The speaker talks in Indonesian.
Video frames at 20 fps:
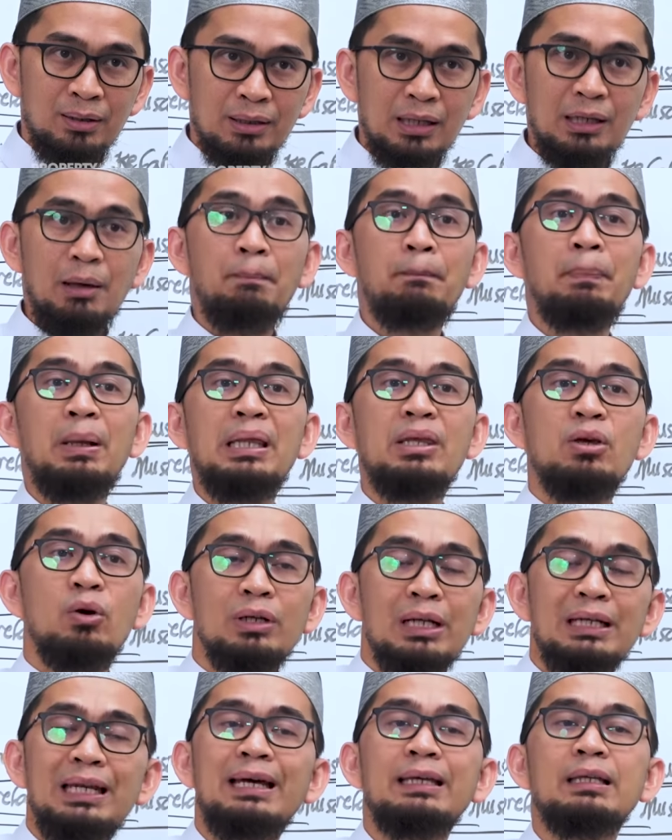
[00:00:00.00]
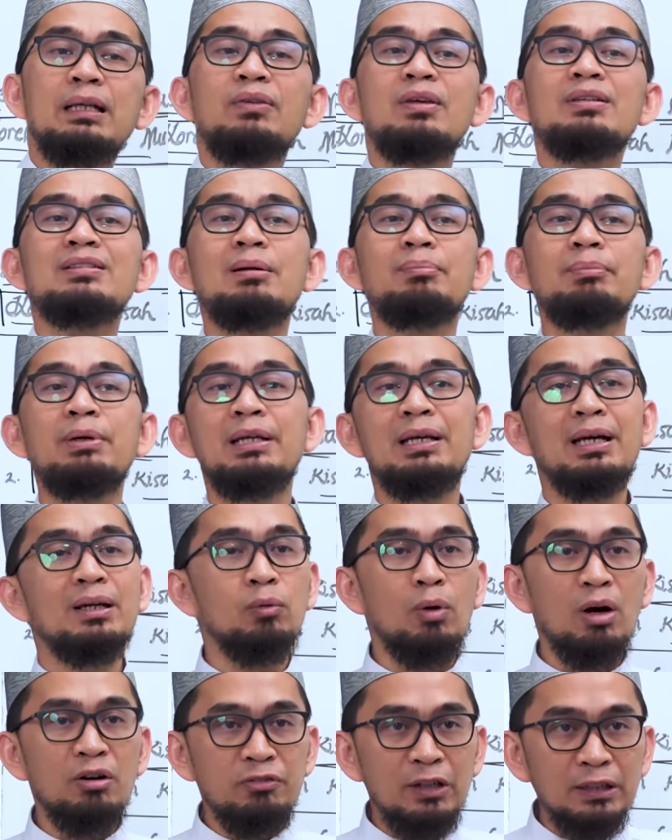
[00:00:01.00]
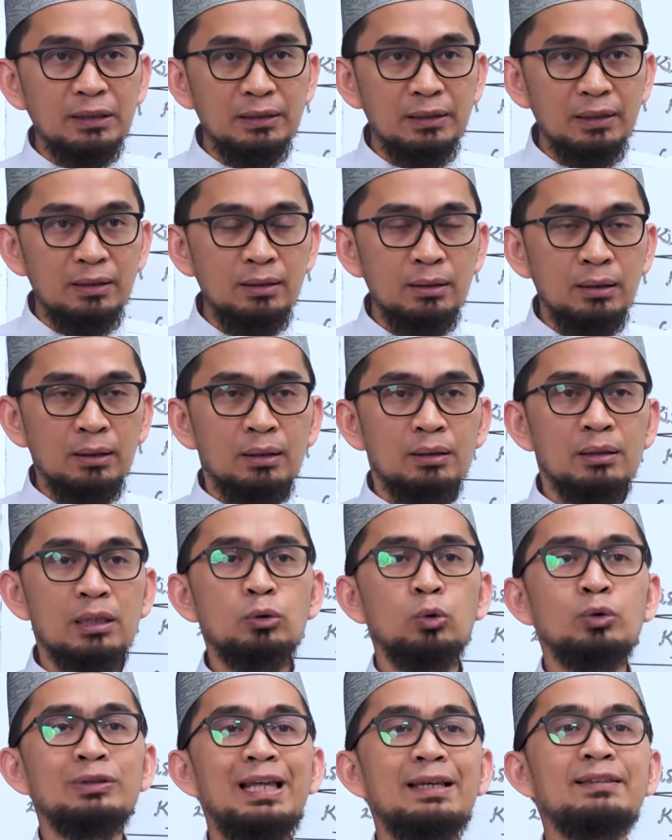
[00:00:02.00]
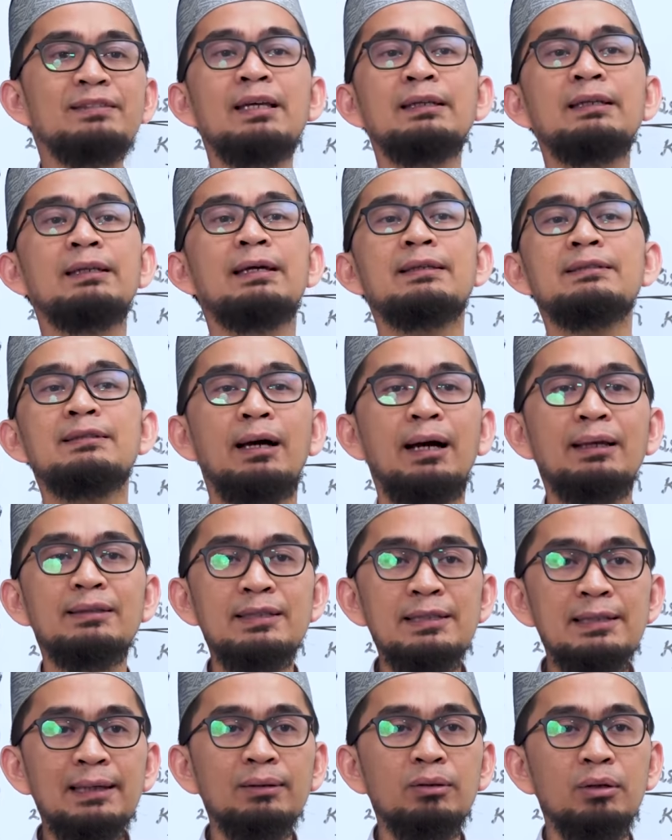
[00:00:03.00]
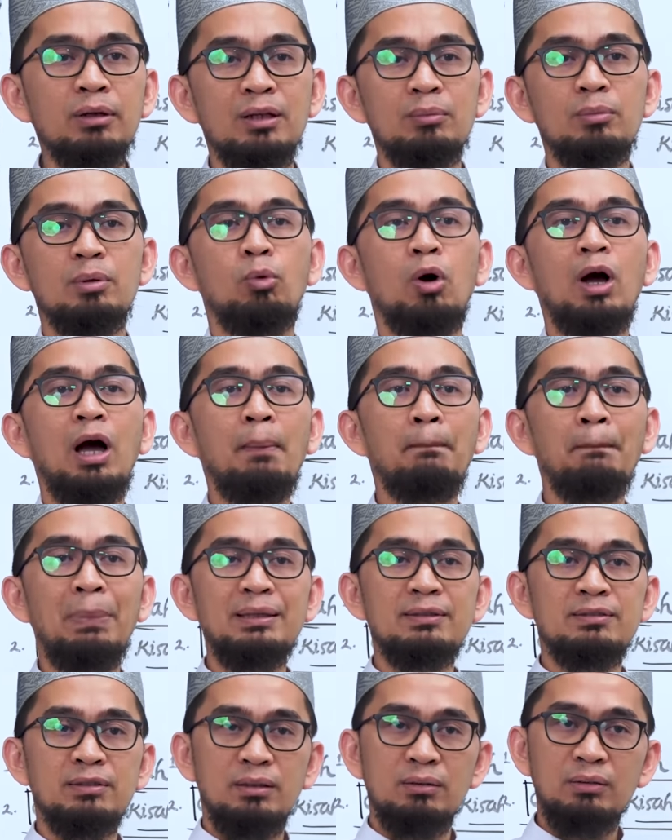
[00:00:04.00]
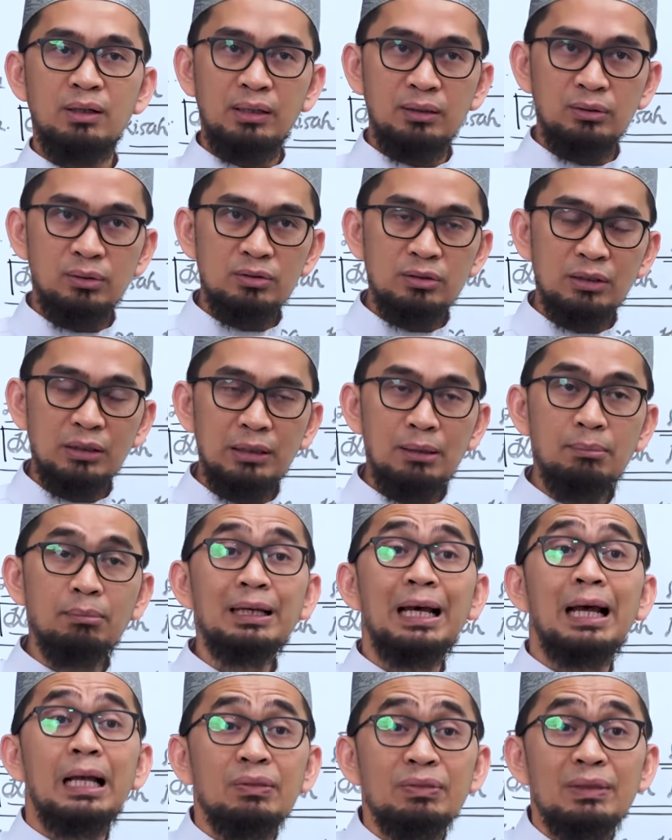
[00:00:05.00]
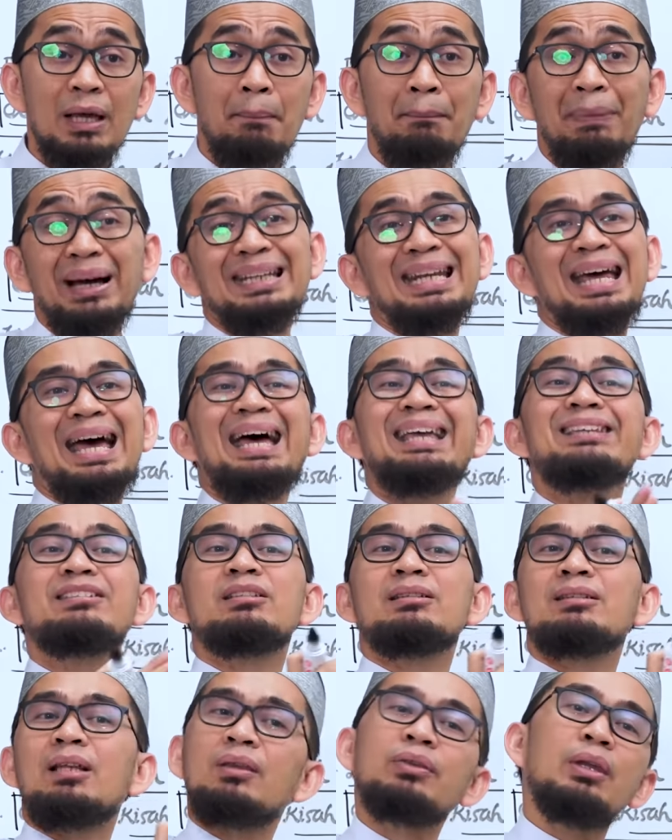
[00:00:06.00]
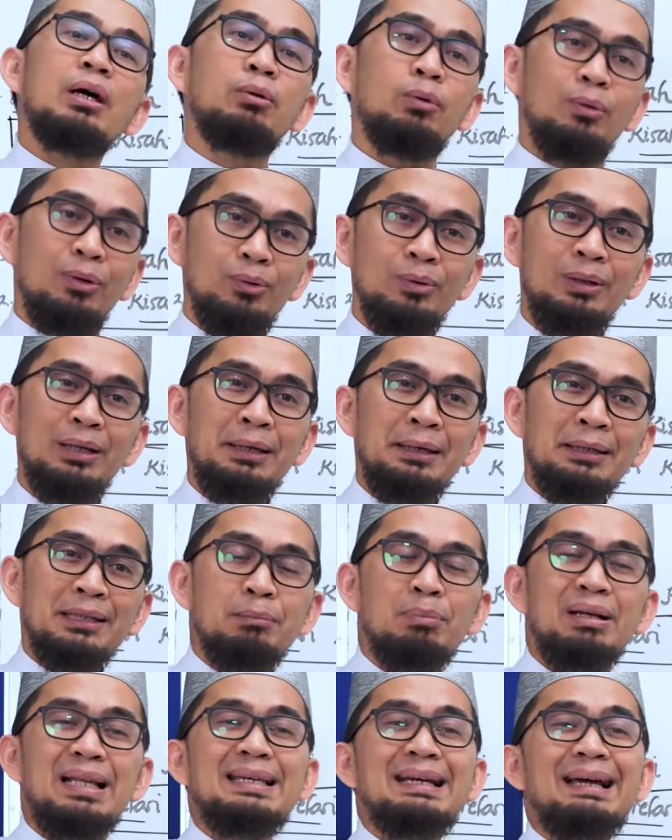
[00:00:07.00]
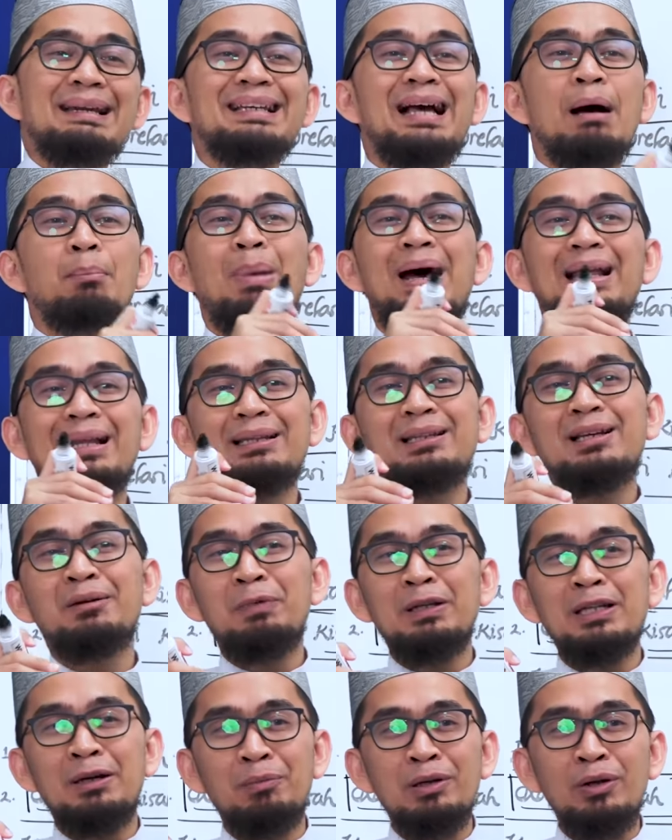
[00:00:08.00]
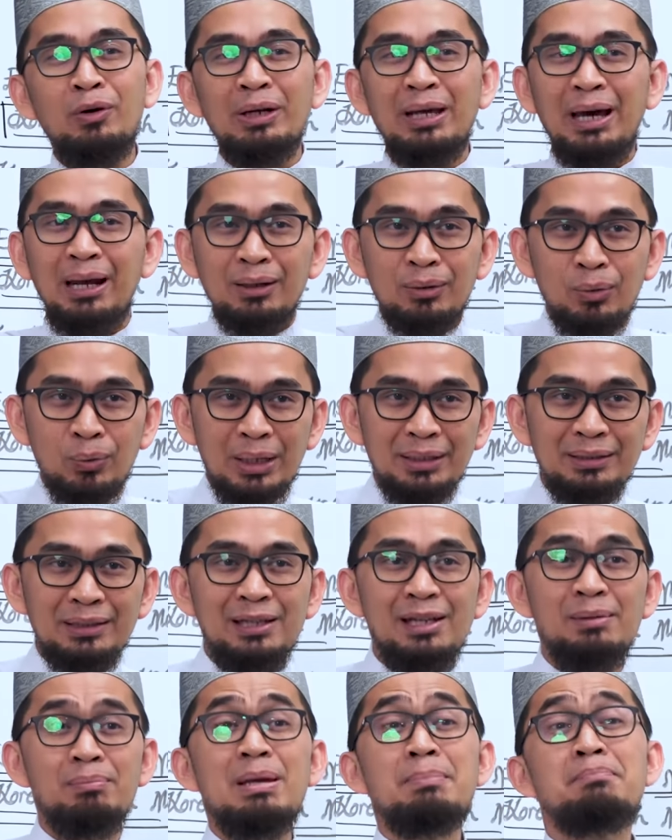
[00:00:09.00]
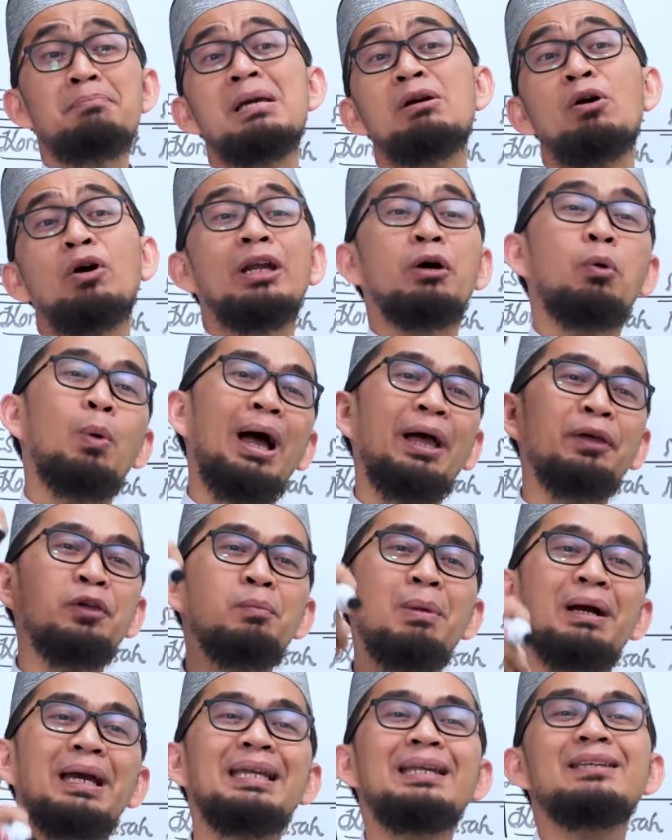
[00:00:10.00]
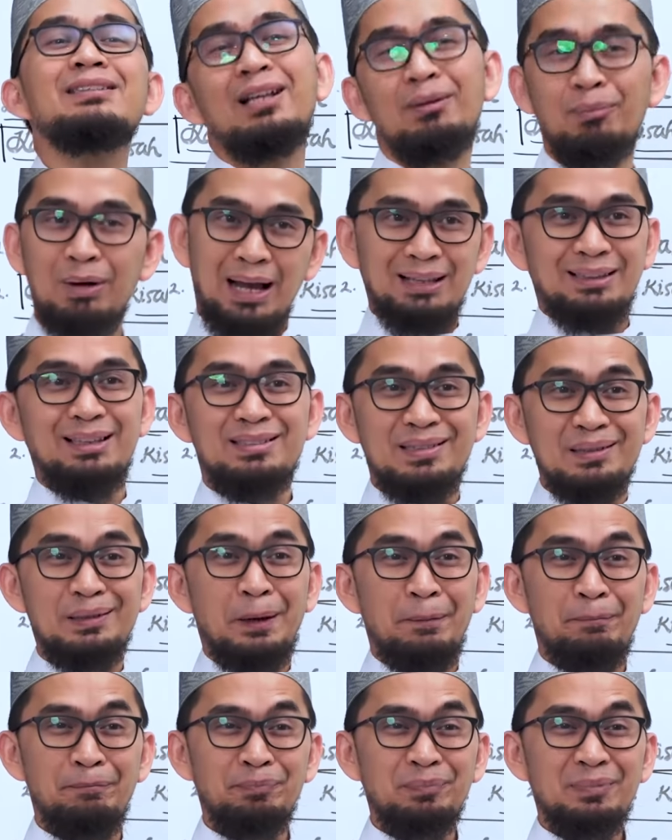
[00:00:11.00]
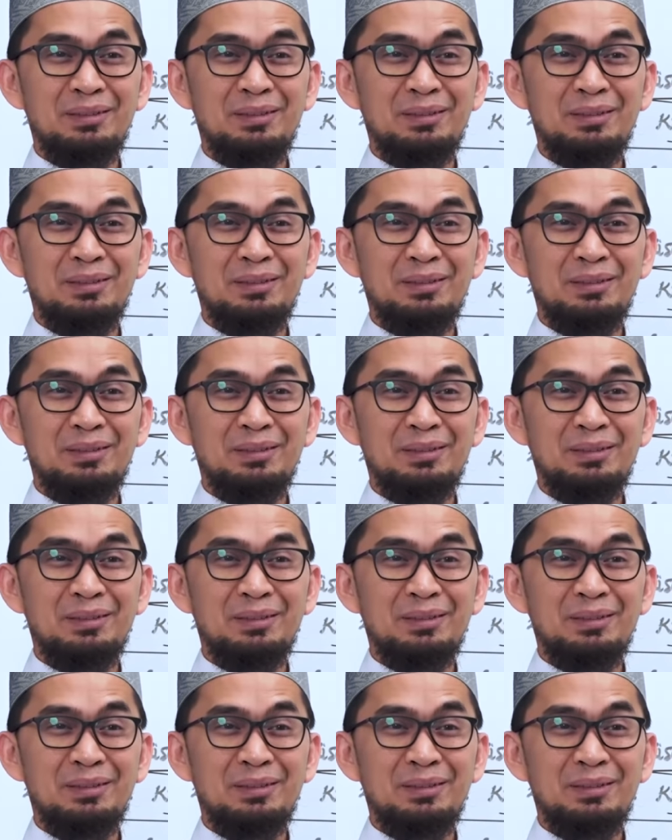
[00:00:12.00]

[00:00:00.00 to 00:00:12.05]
dalam periode lahirnya sampai dengan wafatnya dituntaskan dengan sangat singkat oleh Nabi Muhammad Sallallahu Alaihi Wasallam karena manhaj terdahulu diberikan gambaran kepada beliau oleh Al-Quran dan dibimbing oleh wahyu begini cara mengatasinya.